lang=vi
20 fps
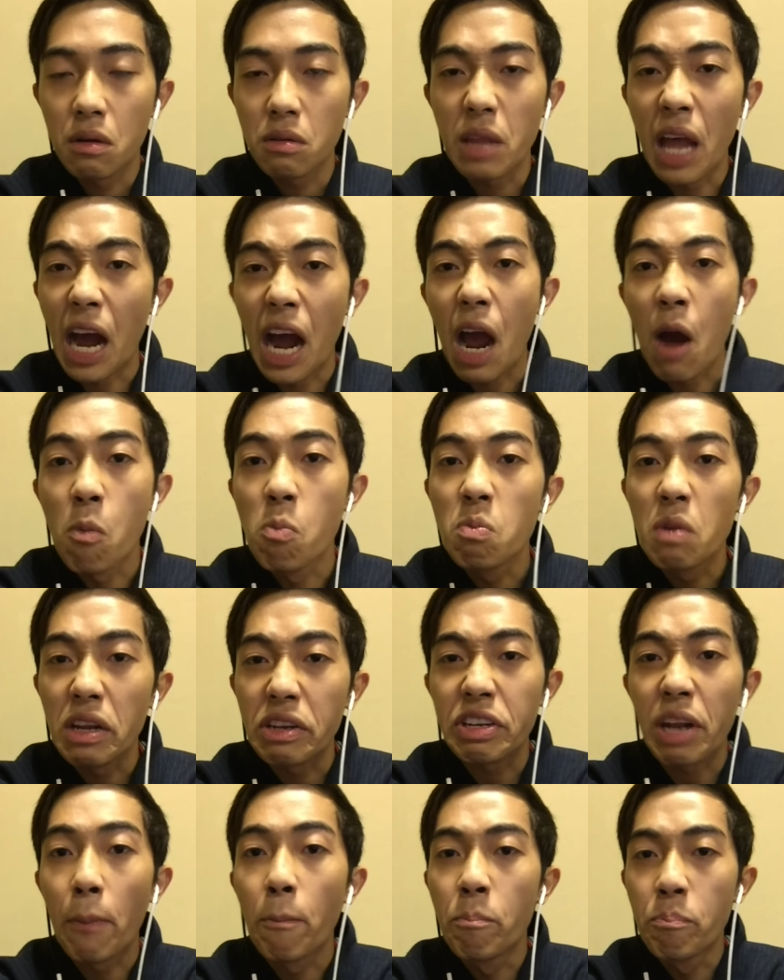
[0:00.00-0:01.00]
đàn ông là
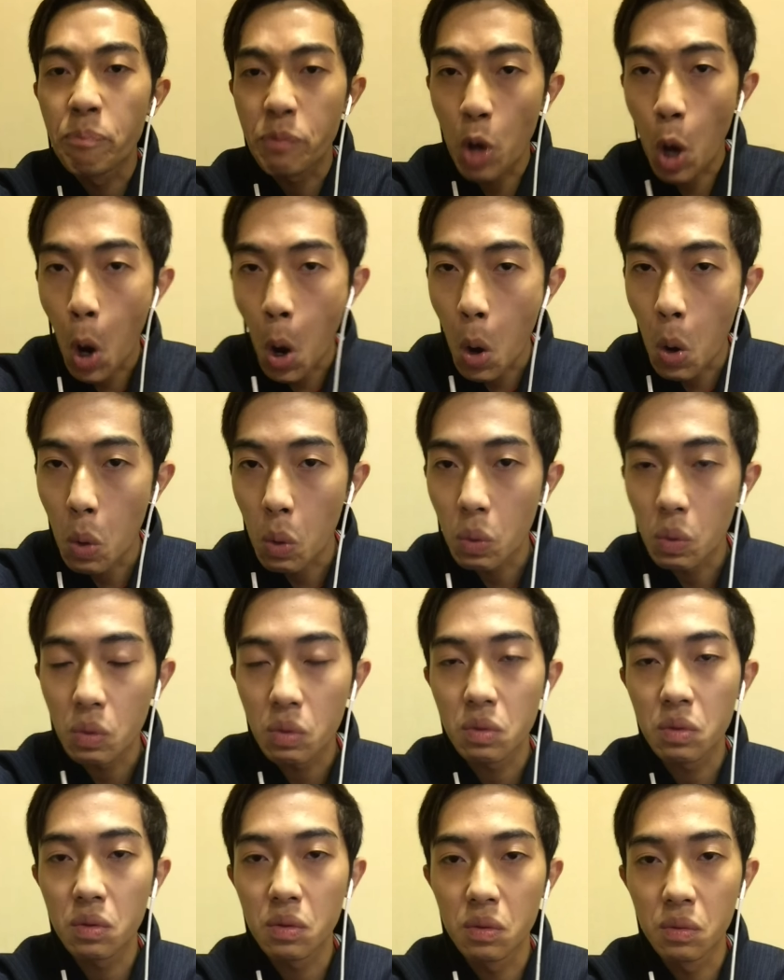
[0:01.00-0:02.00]
trầm trồ
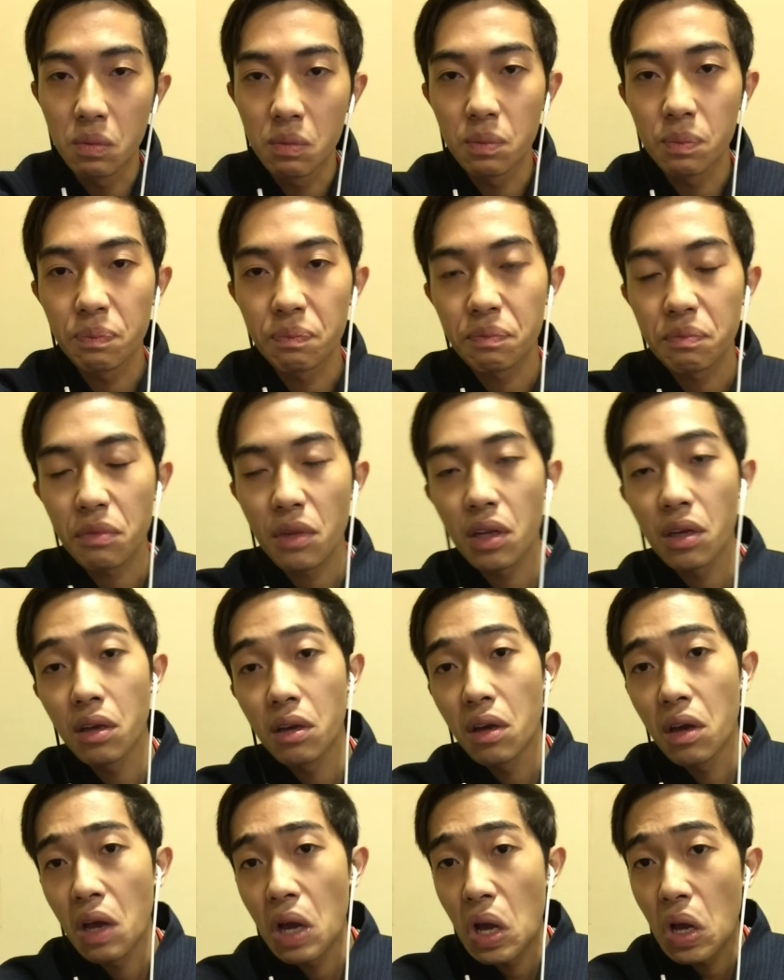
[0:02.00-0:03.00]
ừ.
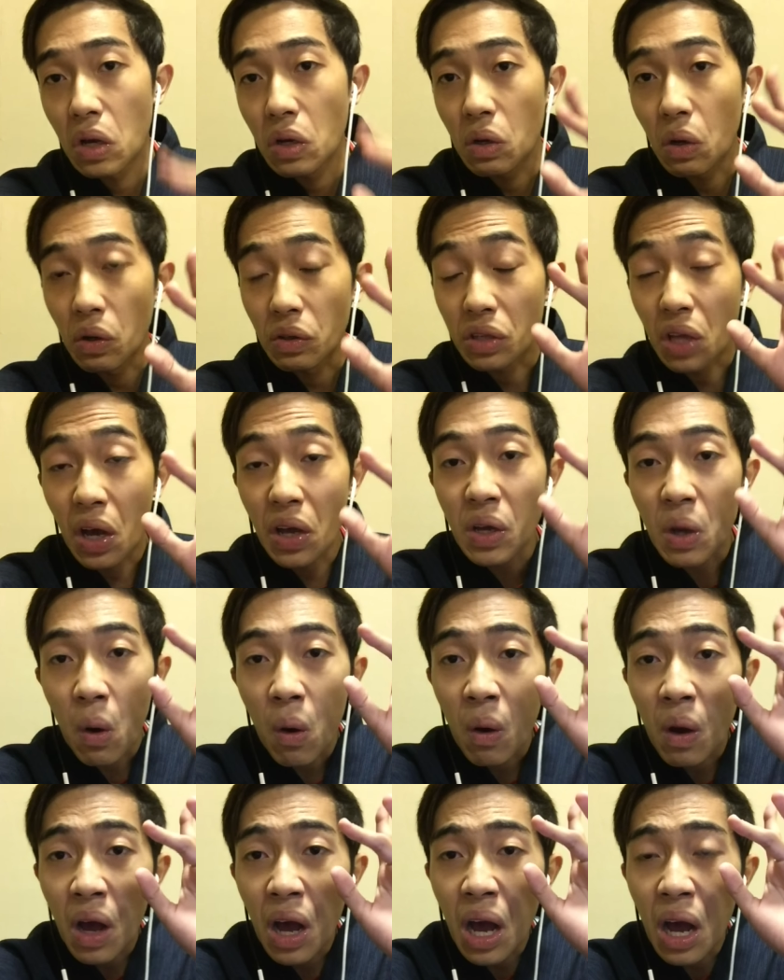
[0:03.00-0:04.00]
rồi tới
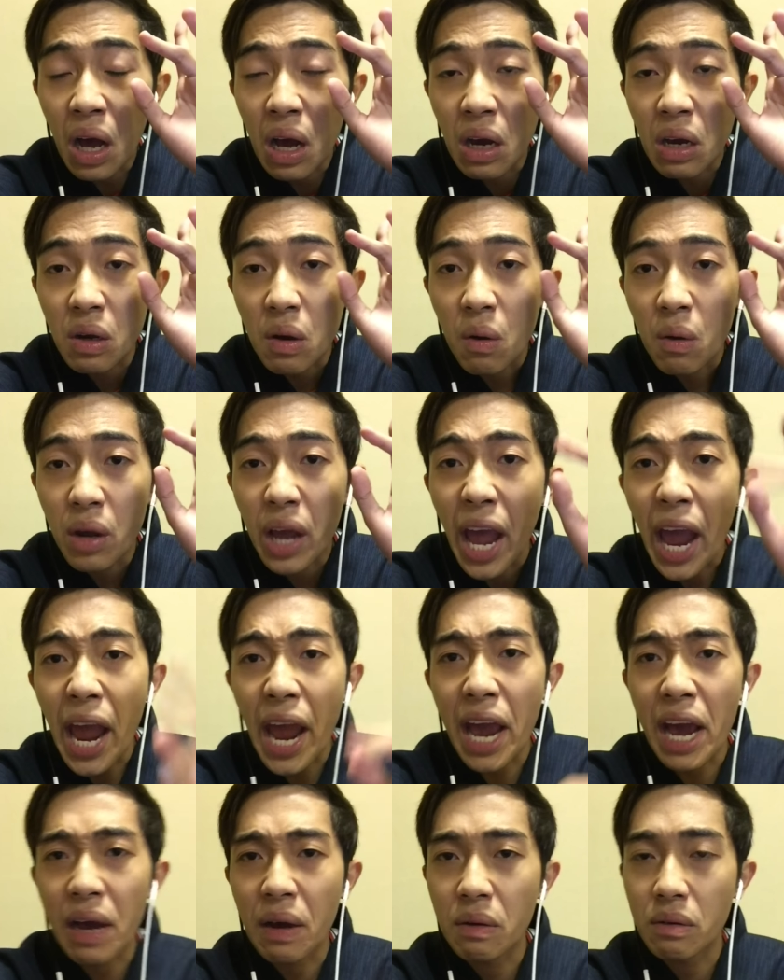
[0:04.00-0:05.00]
con à, con
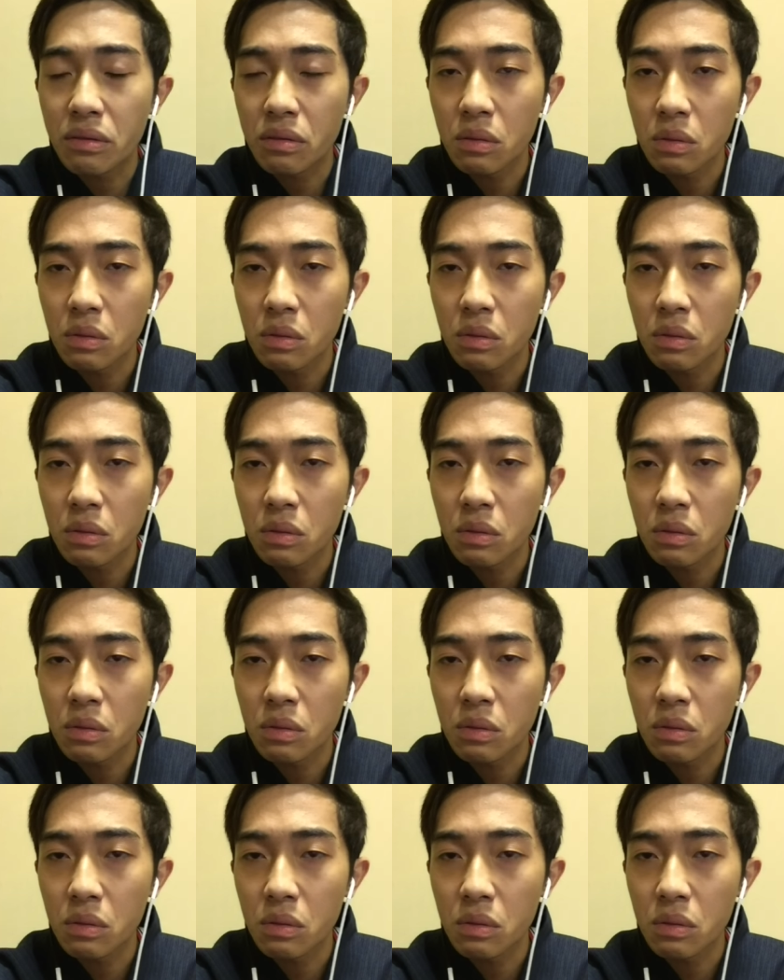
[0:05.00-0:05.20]
nga